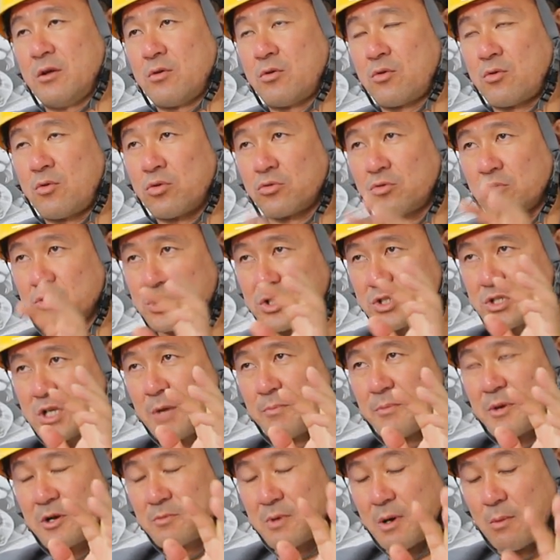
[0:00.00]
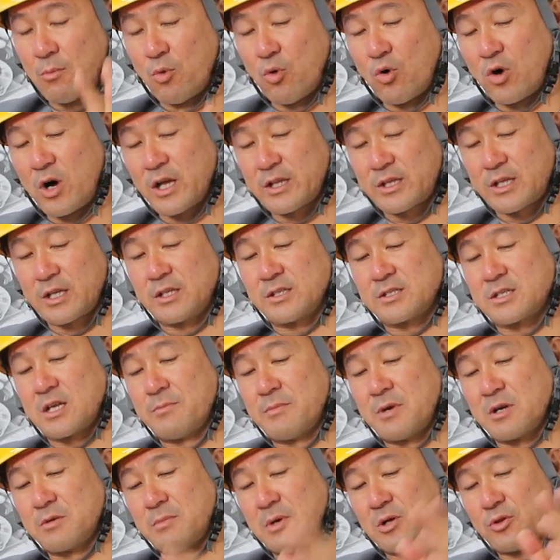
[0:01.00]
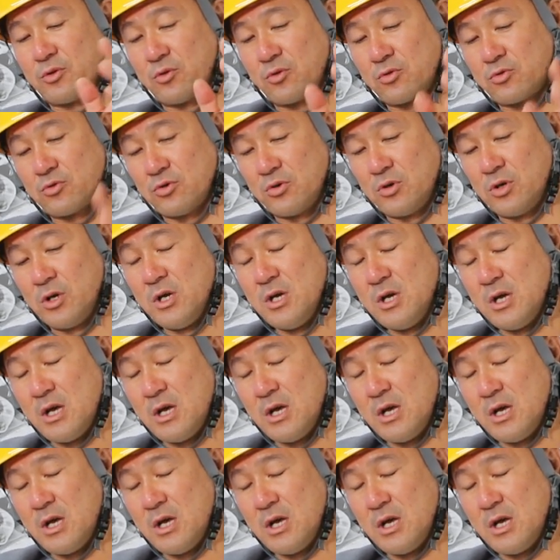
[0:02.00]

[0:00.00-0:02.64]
ら今年300万儲かったで300万のく